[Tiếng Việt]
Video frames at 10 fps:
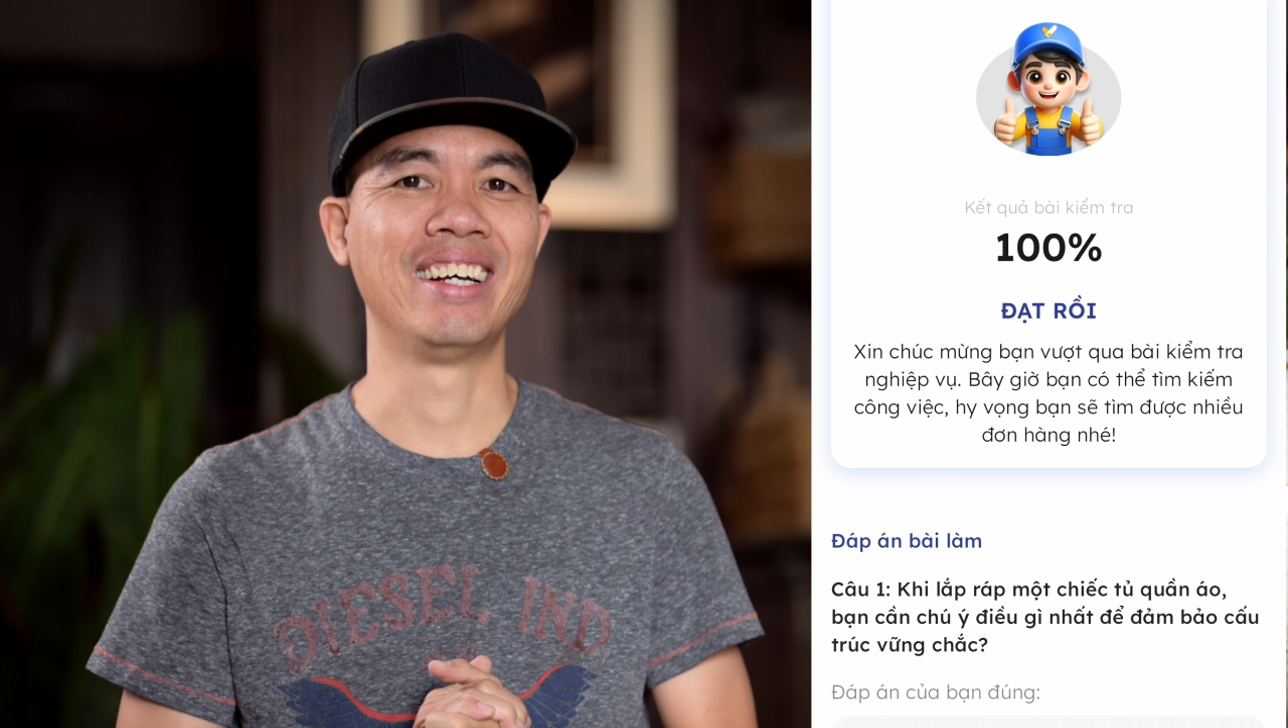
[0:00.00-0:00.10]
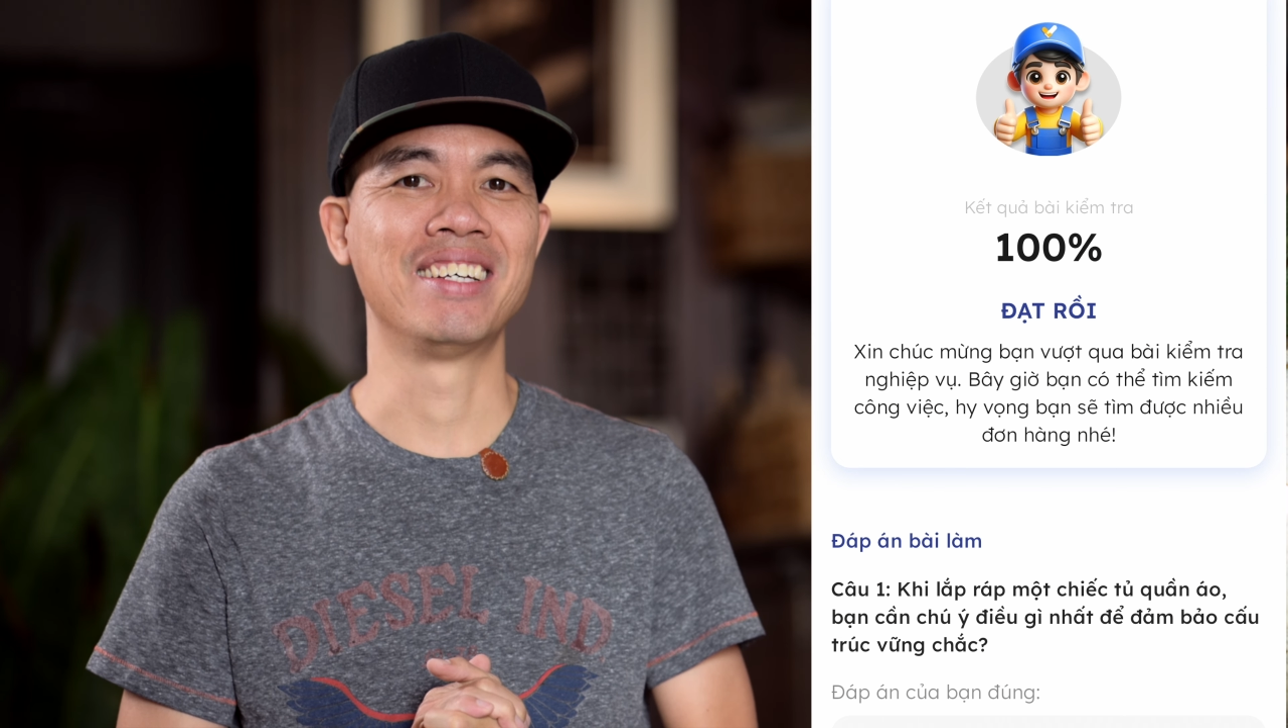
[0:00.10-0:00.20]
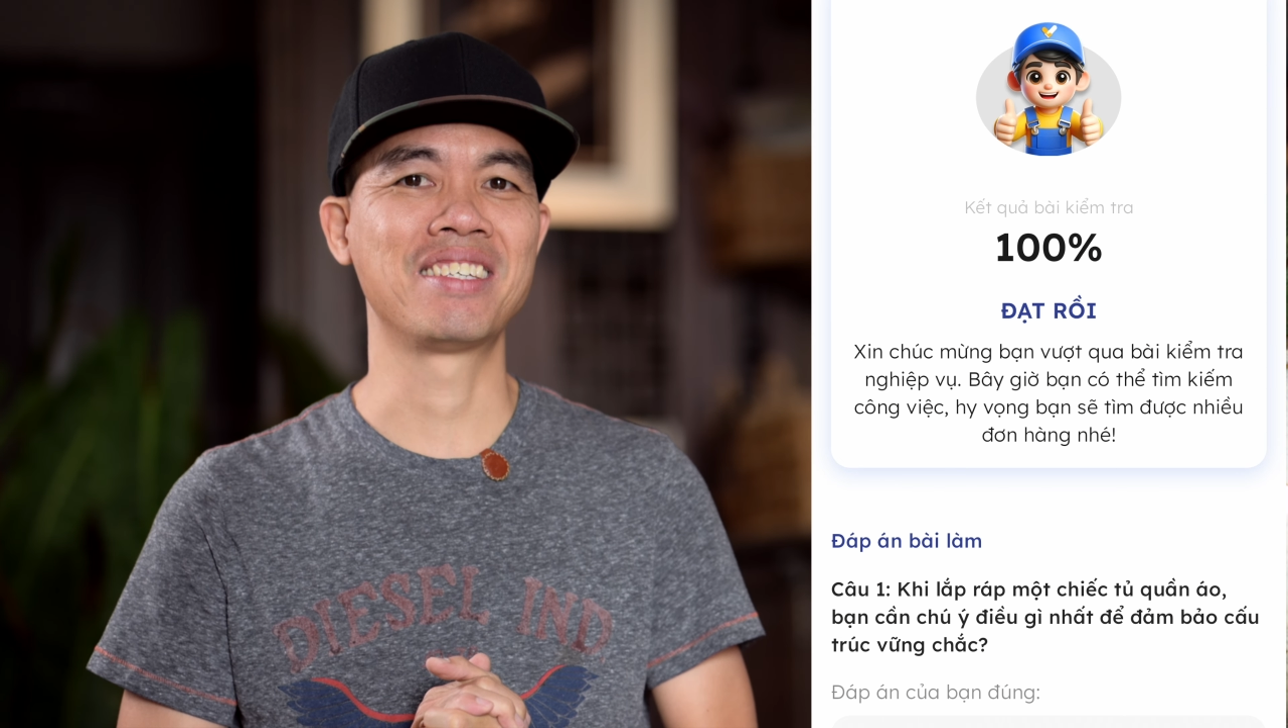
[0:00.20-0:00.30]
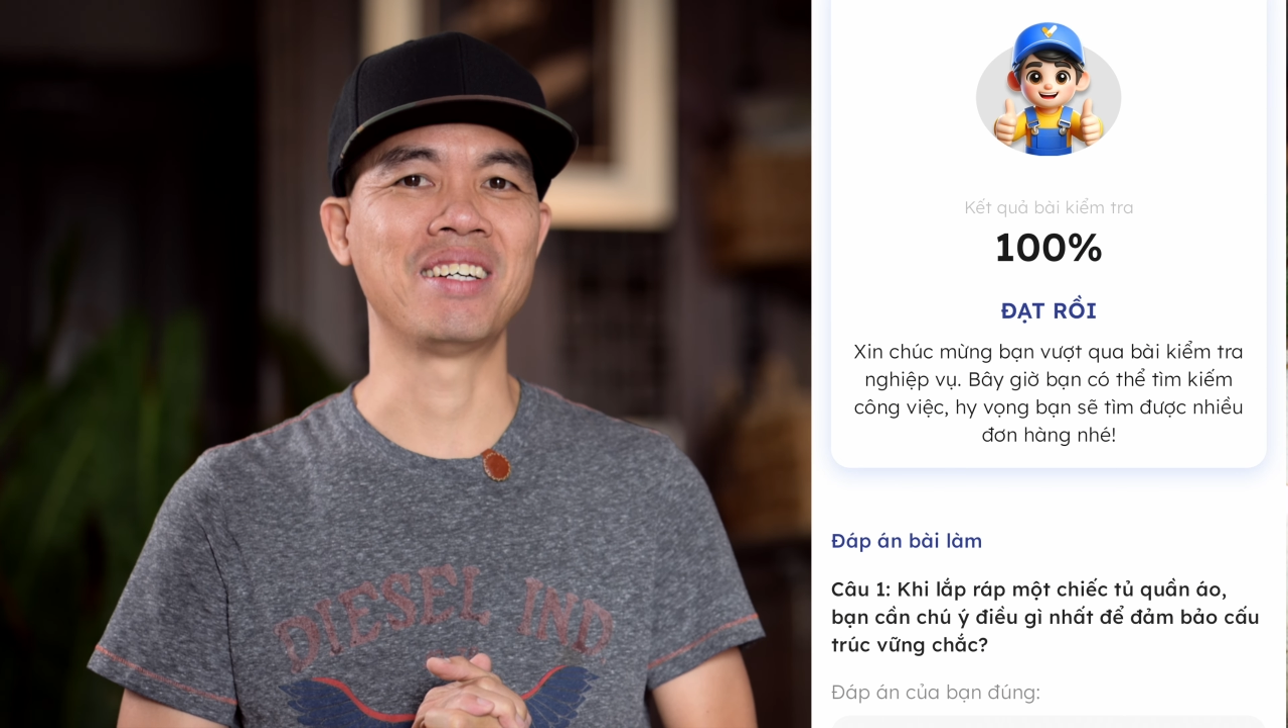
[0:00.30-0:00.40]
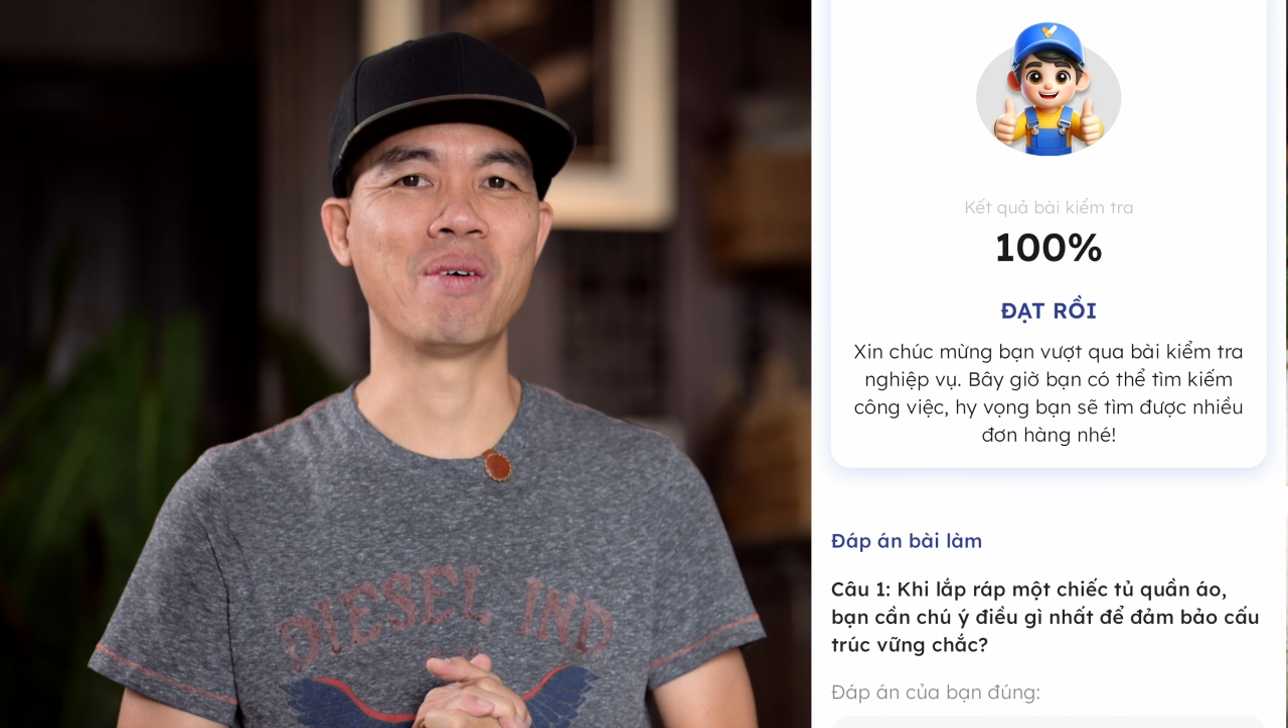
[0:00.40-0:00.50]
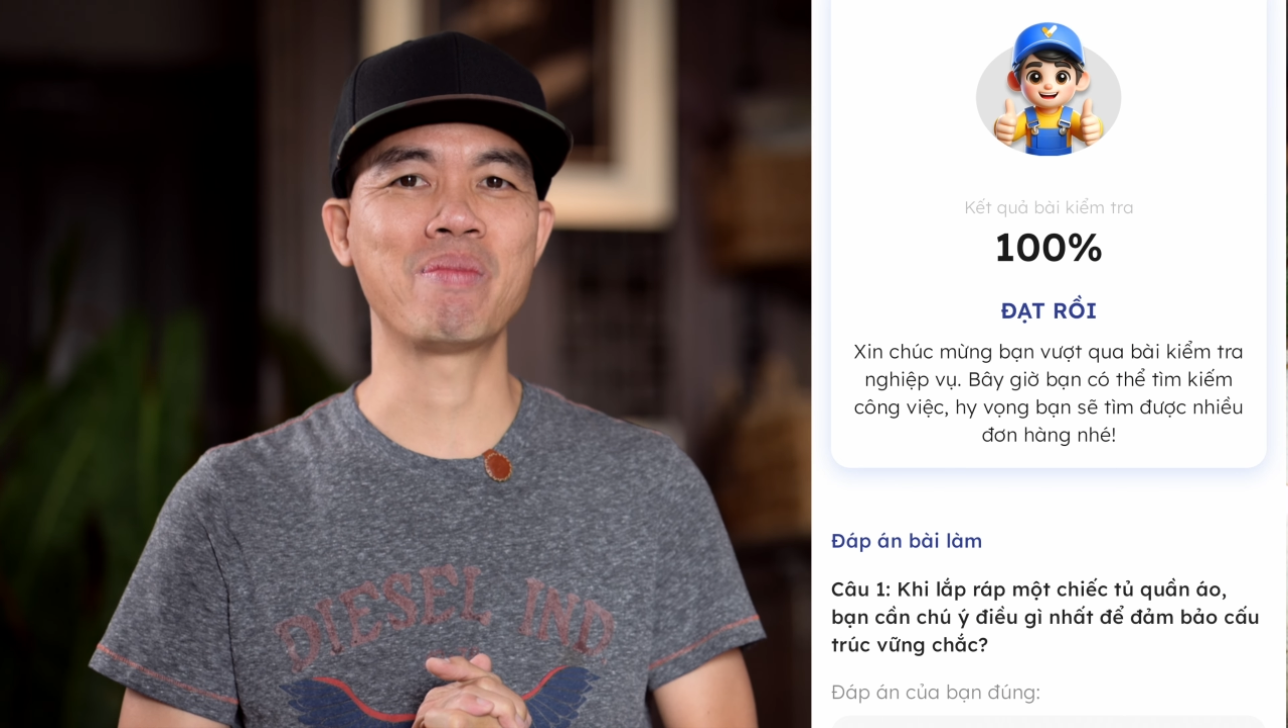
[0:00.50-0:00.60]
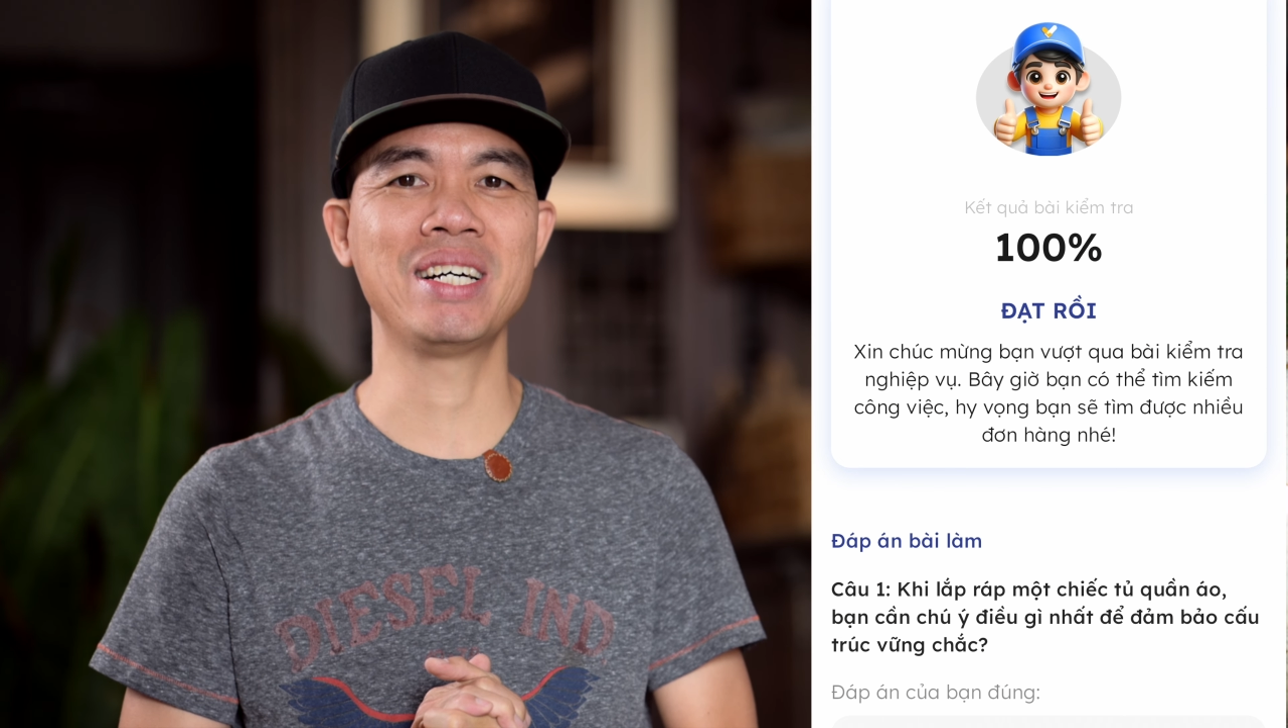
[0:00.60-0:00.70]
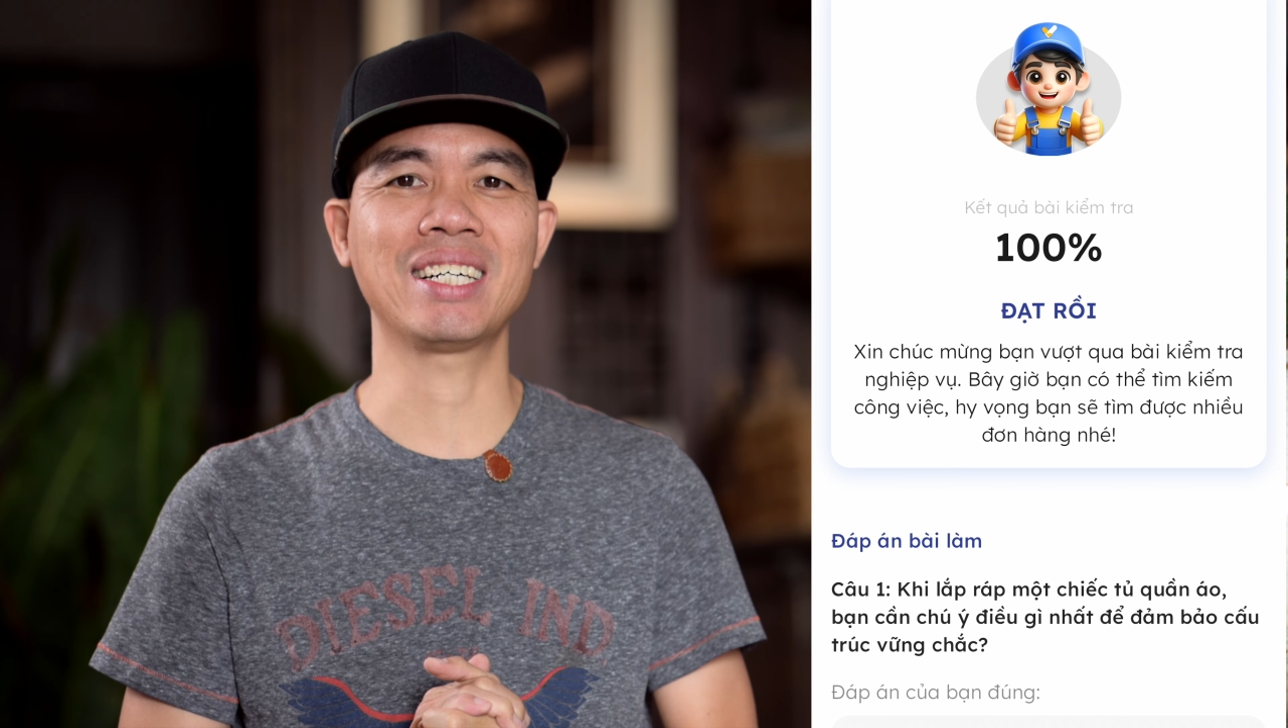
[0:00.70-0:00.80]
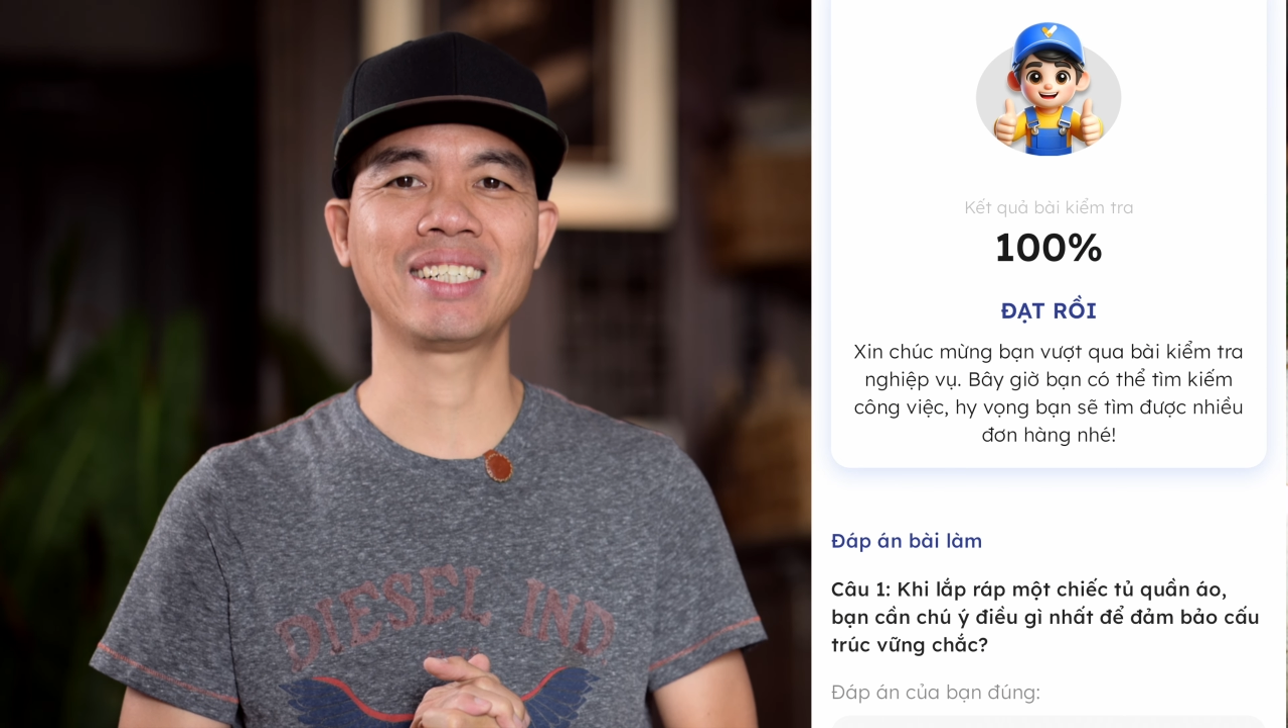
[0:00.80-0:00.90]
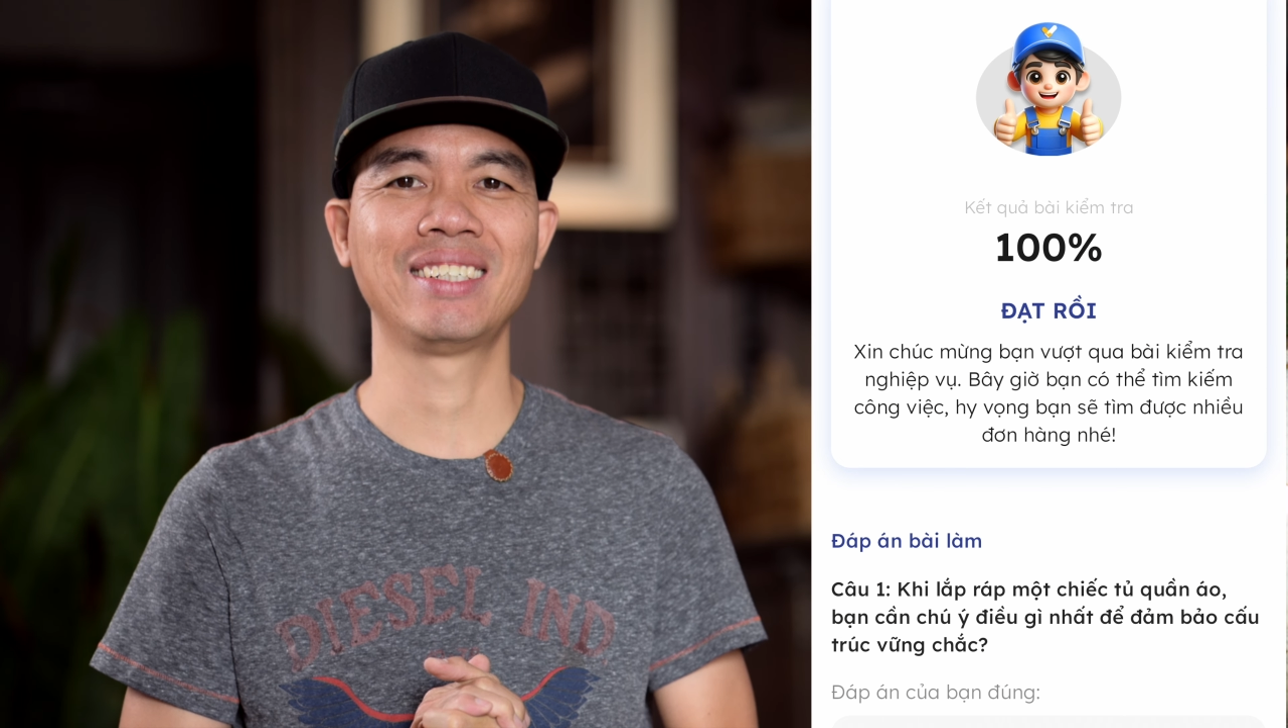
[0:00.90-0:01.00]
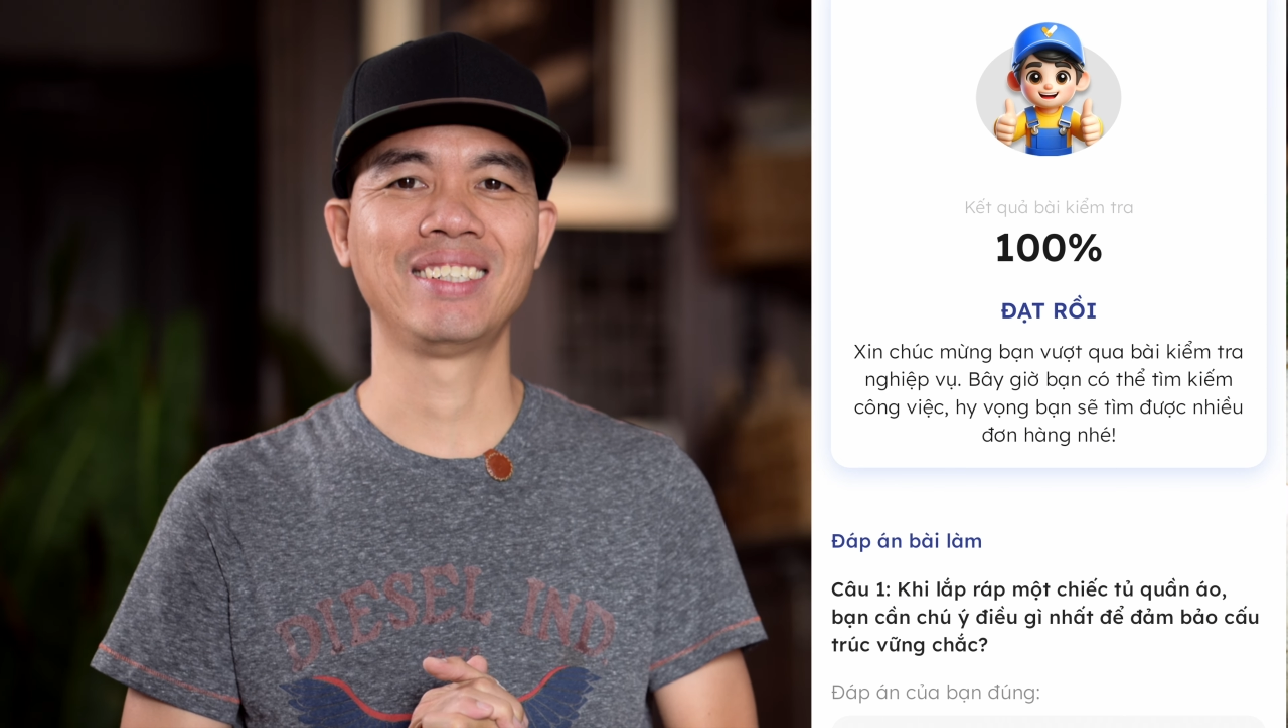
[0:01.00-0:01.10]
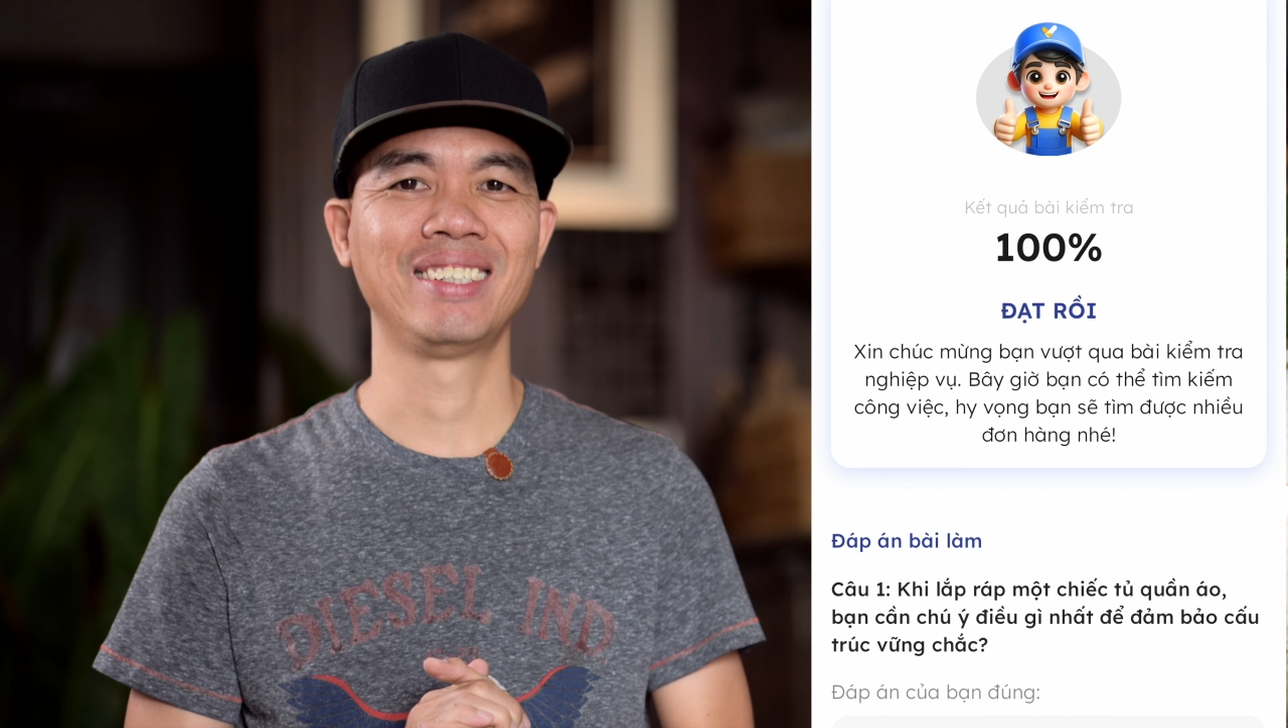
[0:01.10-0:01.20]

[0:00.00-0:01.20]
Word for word: sửa ống nước.